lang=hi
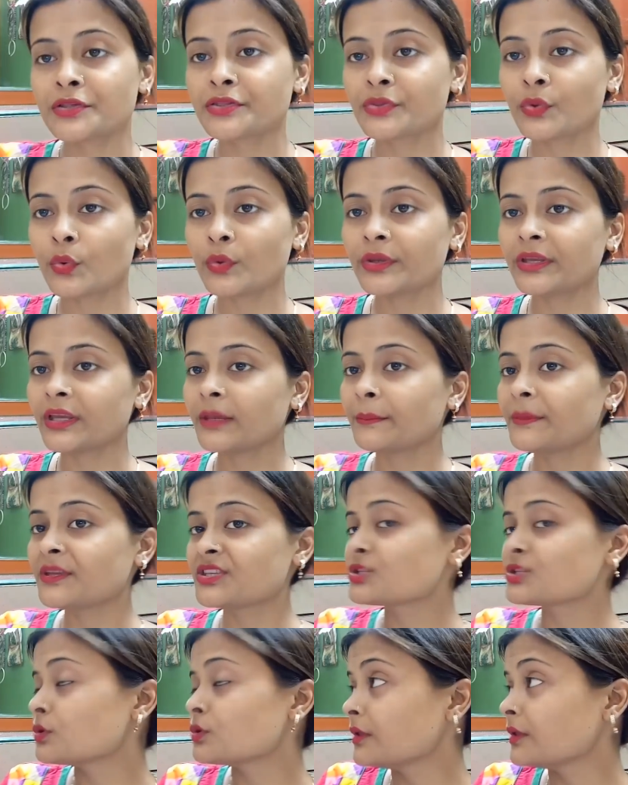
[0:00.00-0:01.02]
सो so, ये
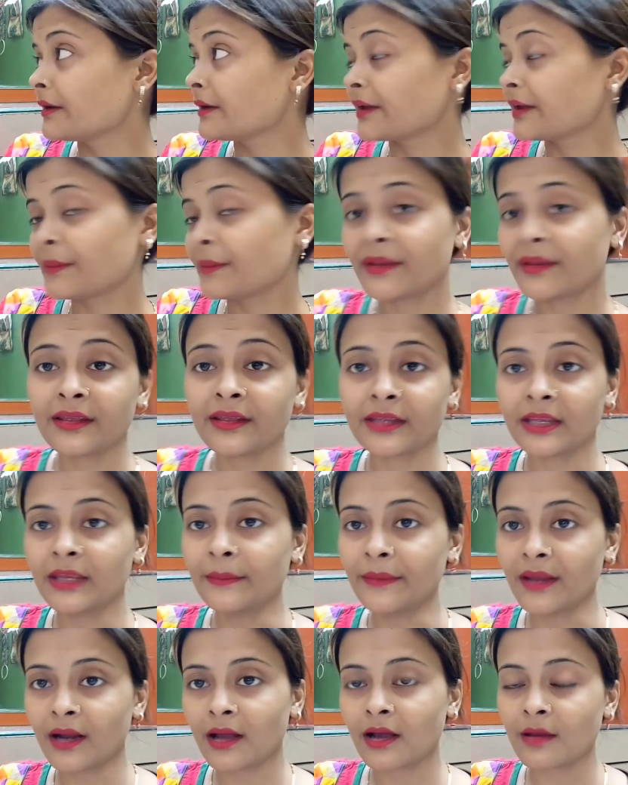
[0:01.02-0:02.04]
पीछे जो देख रहे हैं मेरे यही
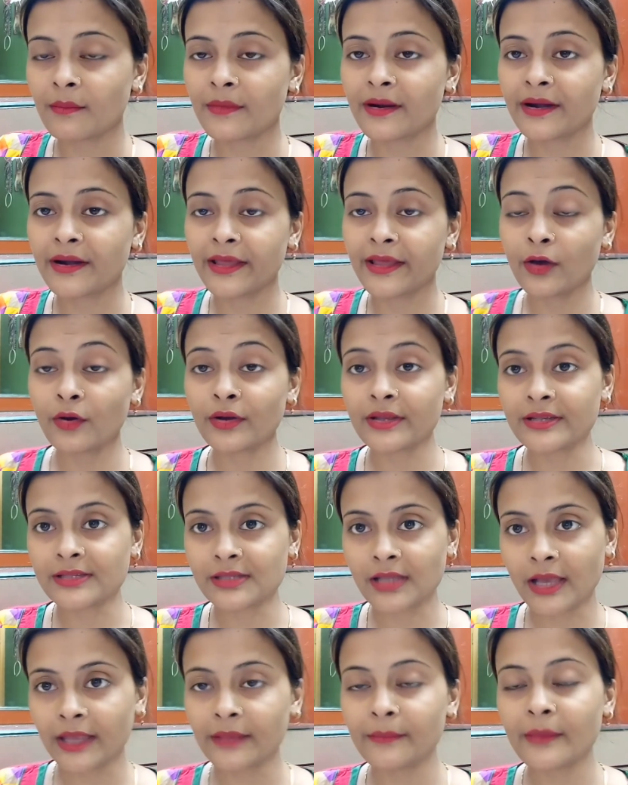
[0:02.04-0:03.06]
मेरा कबर्ड है और
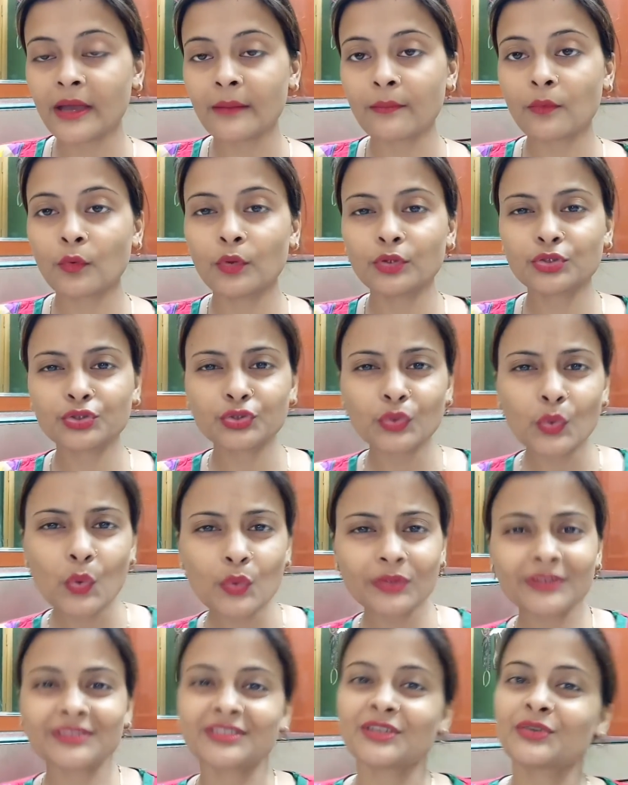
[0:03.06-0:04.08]
इसका ही मैं आपको एक
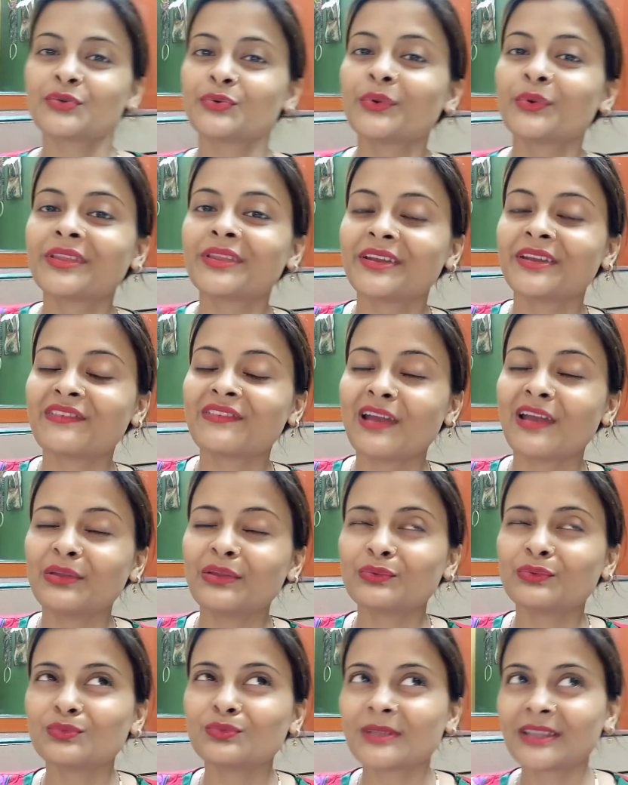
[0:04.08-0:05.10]
छोटा सा टोर देने वाली
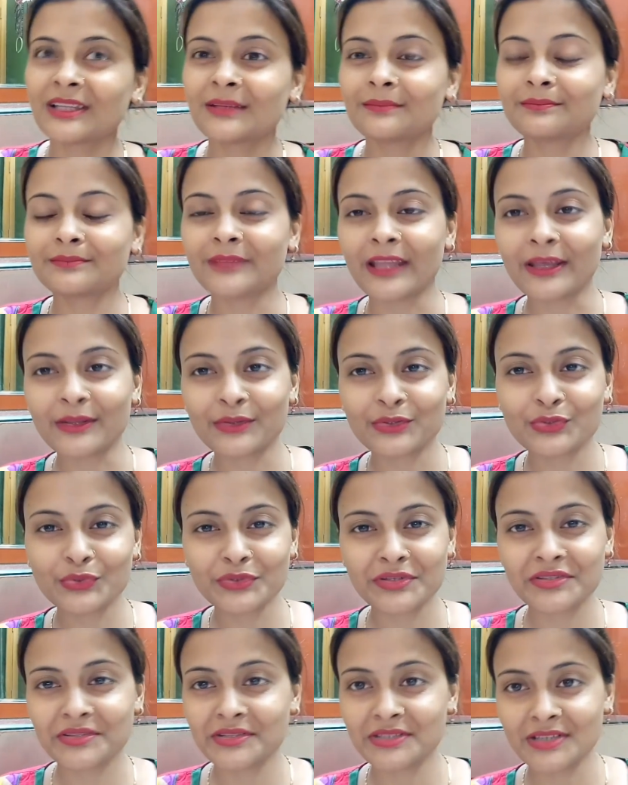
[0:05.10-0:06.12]
हूँ मतलब लाइक
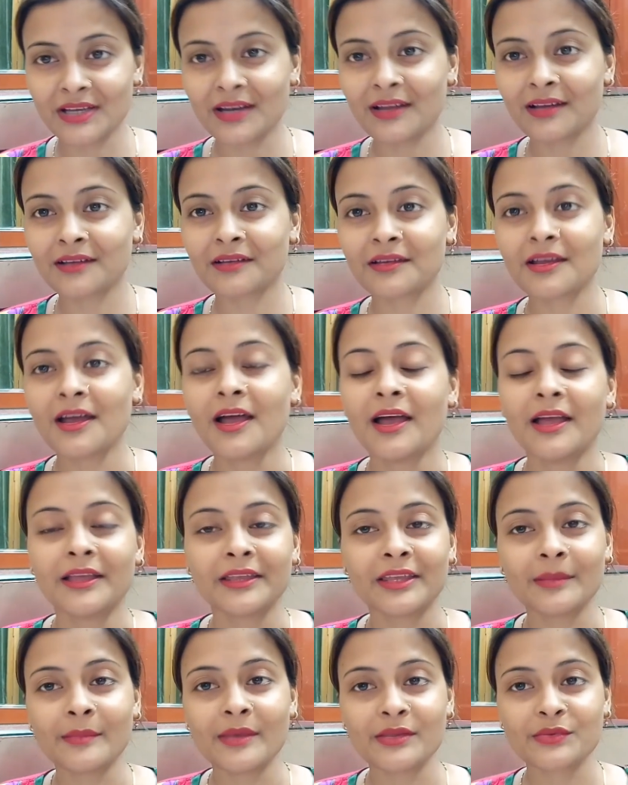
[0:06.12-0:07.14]
छोटी सी झलक
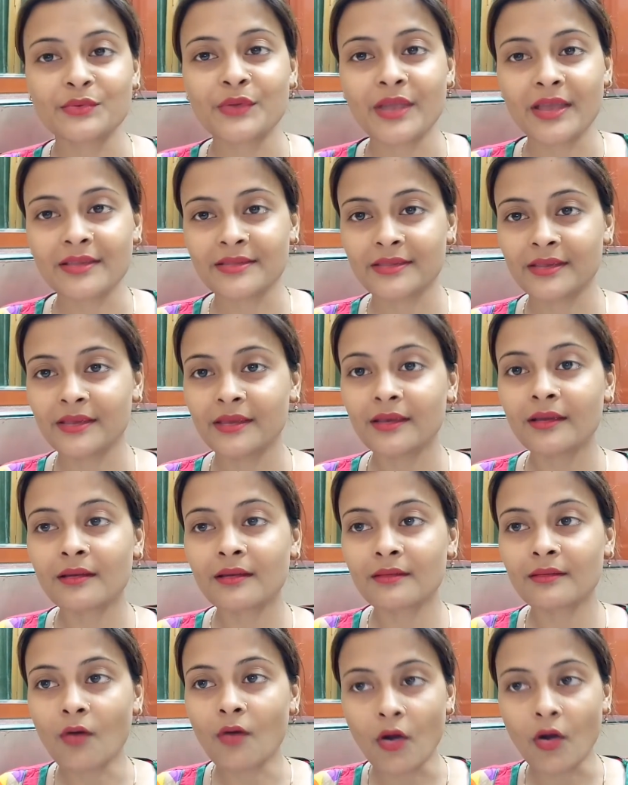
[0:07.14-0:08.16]
कि मैं इसको कैसे
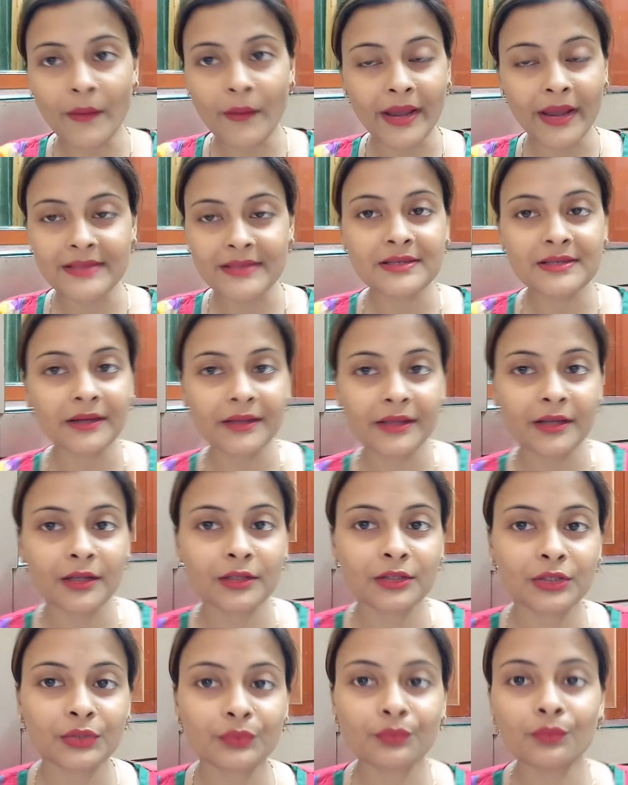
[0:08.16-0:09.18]
ऑर्गेनाइज़ करके
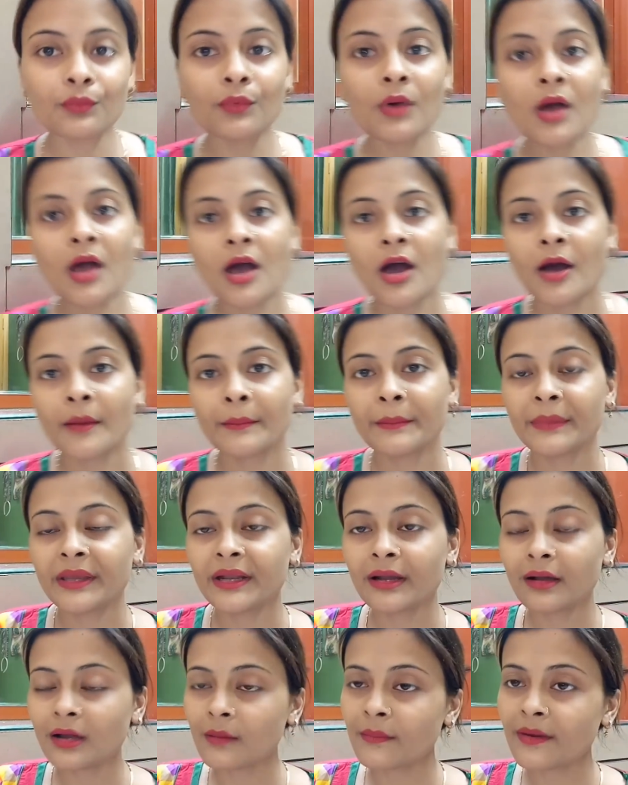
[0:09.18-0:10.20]
रखती हूँ
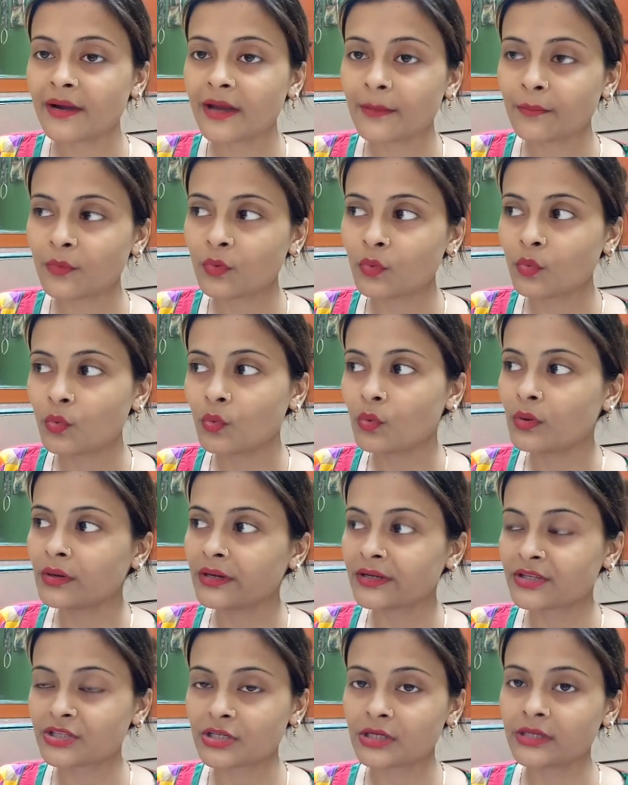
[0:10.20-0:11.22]
मेरा कबर्ड आपको
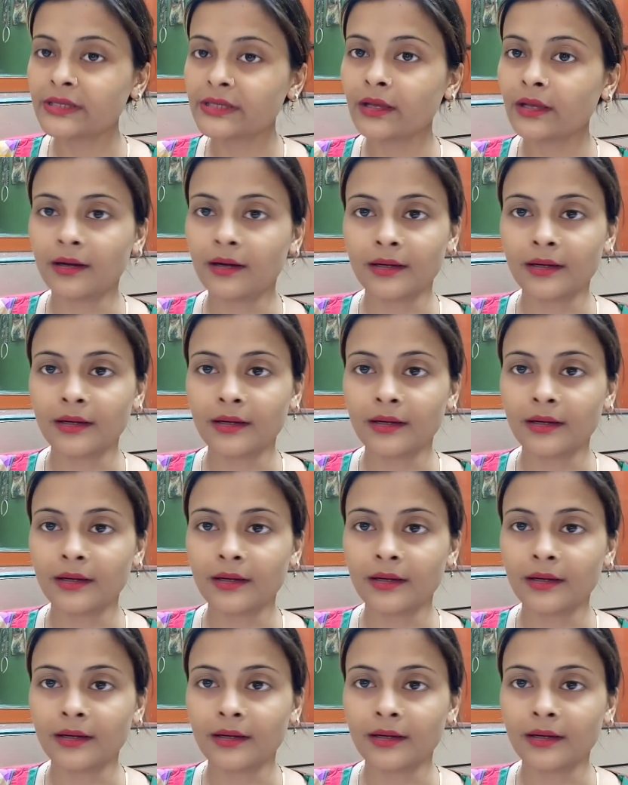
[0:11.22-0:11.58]
लिटरली